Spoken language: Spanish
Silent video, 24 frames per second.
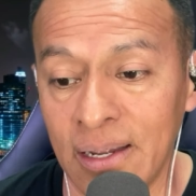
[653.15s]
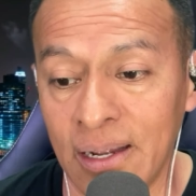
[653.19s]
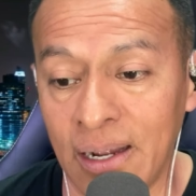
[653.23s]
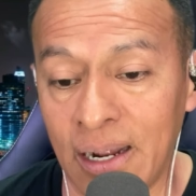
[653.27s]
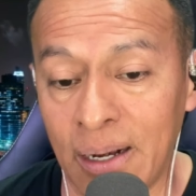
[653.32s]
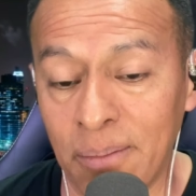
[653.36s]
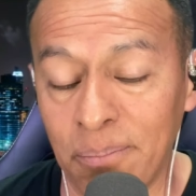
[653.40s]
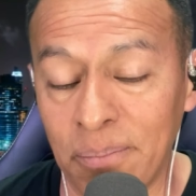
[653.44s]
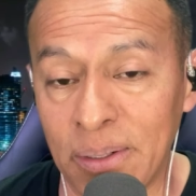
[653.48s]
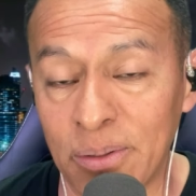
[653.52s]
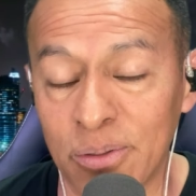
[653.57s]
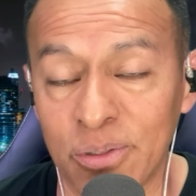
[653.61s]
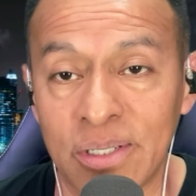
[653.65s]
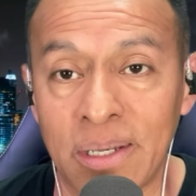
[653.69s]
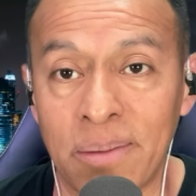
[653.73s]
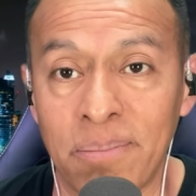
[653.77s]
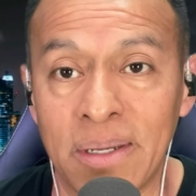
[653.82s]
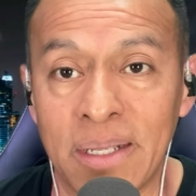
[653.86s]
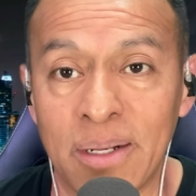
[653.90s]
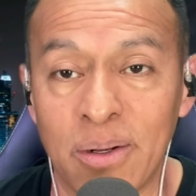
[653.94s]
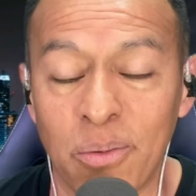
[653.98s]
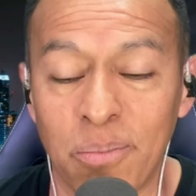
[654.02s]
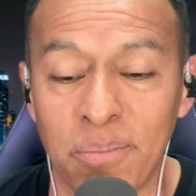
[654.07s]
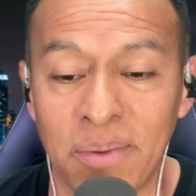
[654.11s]
al menos a
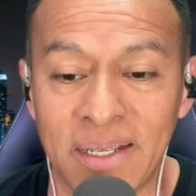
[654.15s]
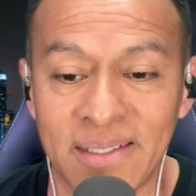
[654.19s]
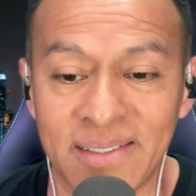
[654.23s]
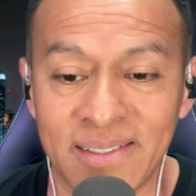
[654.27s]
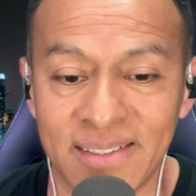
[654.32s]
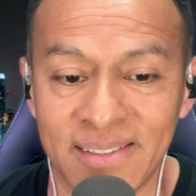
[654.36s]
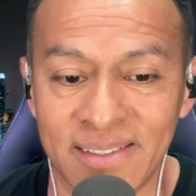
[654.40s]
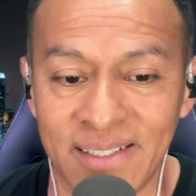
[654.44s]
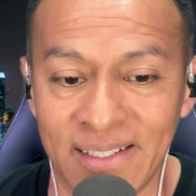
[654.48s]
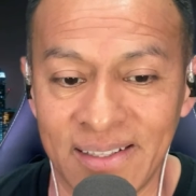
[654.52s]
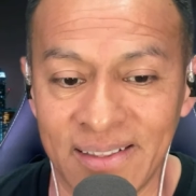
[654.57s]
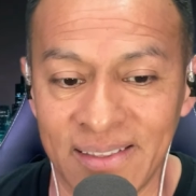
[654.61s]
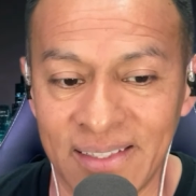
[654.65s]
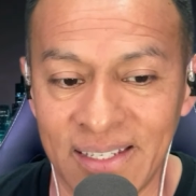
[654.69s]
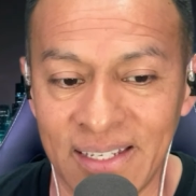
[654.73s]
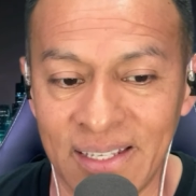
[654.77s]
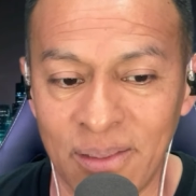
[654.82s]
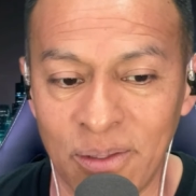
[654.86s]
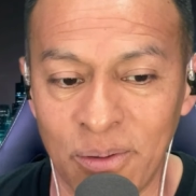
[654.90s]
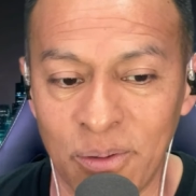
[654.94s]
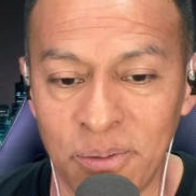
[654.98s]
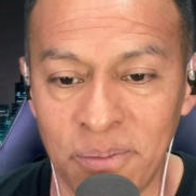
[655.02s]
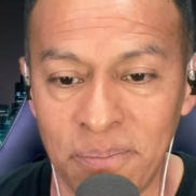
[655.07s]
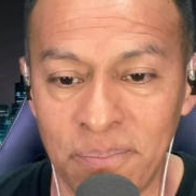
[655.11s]
mí no me hace
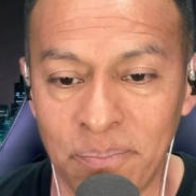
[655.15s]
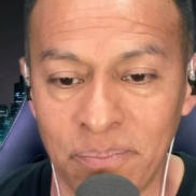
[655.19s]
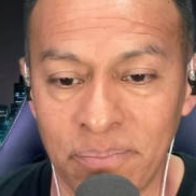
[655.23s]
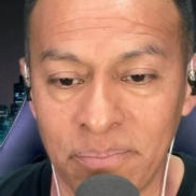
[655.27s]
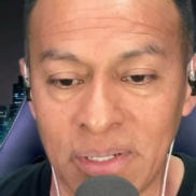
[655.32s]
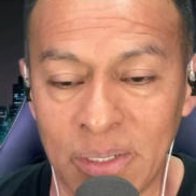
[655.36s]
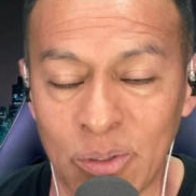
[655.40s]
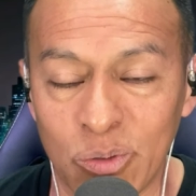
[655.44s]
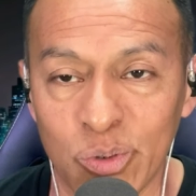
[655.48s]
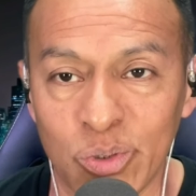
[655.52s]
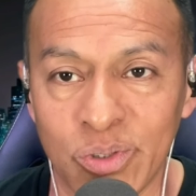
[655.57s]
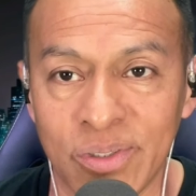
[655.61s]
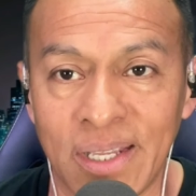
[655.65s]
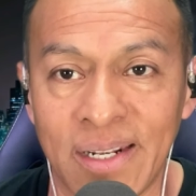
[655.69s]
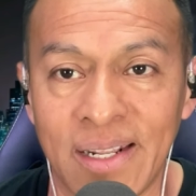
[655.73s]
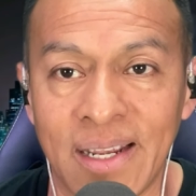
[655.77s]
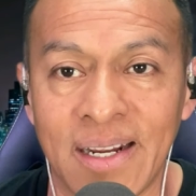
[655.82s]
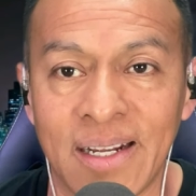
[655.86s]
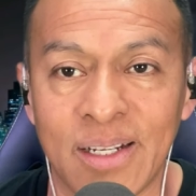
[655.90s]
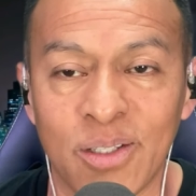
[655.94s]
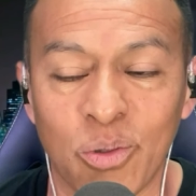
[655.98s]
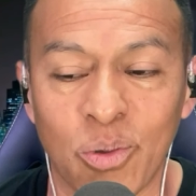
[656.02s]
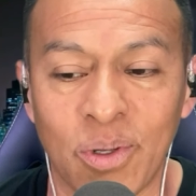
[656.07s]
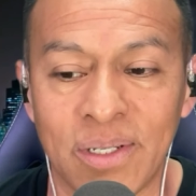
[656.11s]
sentido, me
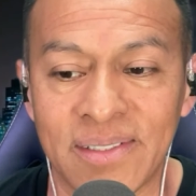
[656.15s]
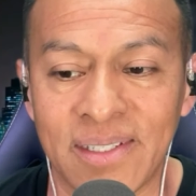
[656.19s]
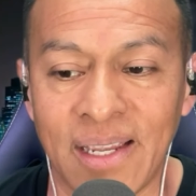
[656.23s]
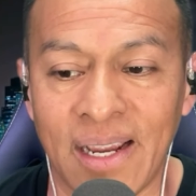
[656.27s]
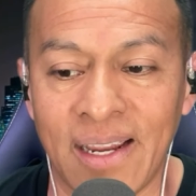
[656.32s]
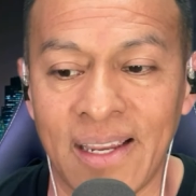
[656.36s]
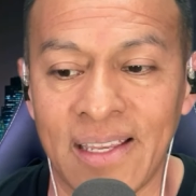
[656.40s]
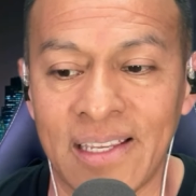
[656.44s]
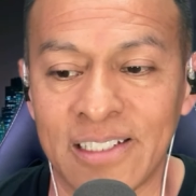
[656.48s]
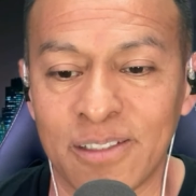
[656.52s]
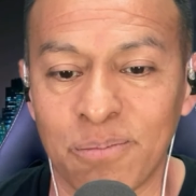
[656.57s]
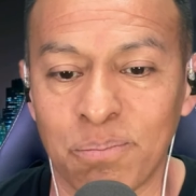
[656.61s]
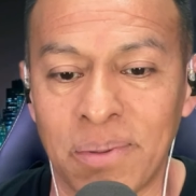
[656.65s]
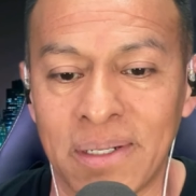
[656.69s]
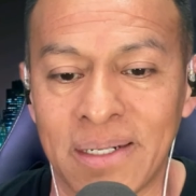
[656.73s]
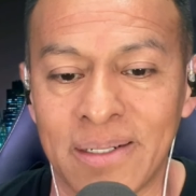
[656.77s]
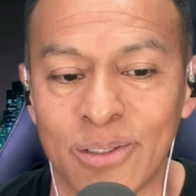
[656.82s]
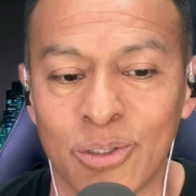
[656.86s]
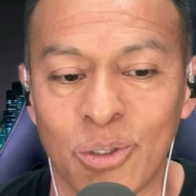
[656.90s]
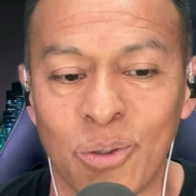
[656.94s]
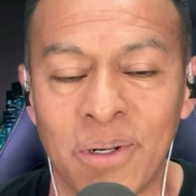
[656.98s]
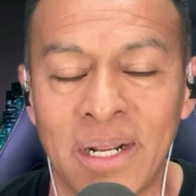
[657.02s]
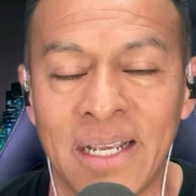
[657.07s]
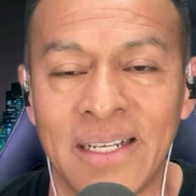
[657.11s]
gustaría que todas aquellas
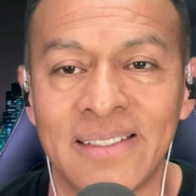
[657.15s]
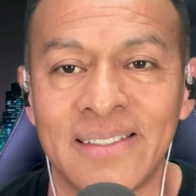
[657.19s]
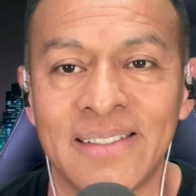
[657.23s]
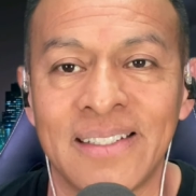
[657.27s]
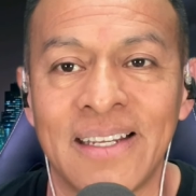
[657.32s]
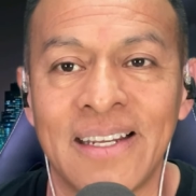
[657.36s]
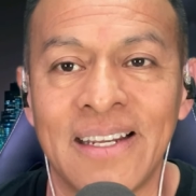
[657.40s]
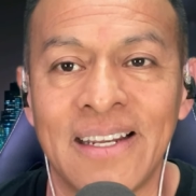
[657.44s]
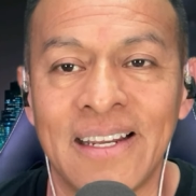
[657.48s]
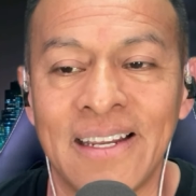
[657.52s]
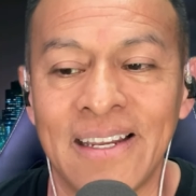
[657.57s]
personas